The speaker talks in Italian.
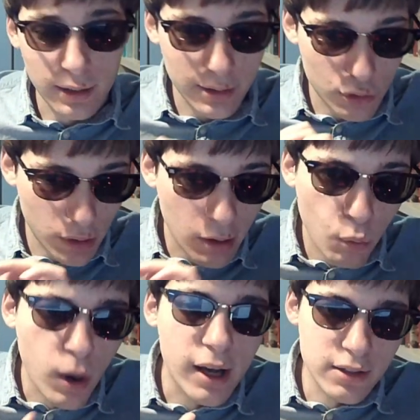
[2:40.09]
Attenzione a
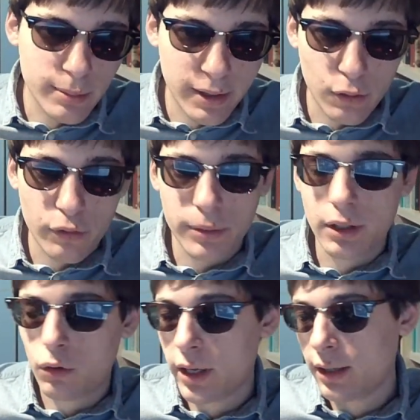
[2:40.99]
quasi, perché ovviamente
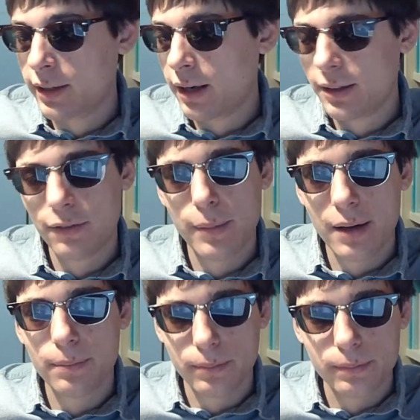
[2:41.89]
non è alternative,
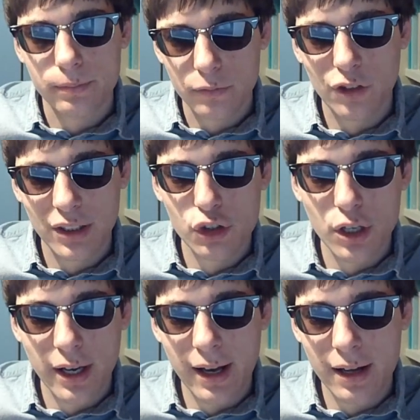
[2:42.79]
ma fateci
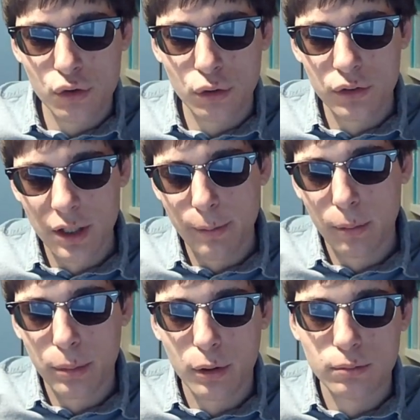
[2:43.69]
caso, sembra
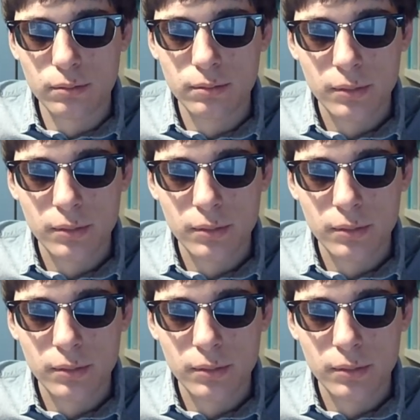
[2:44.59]
un po' un...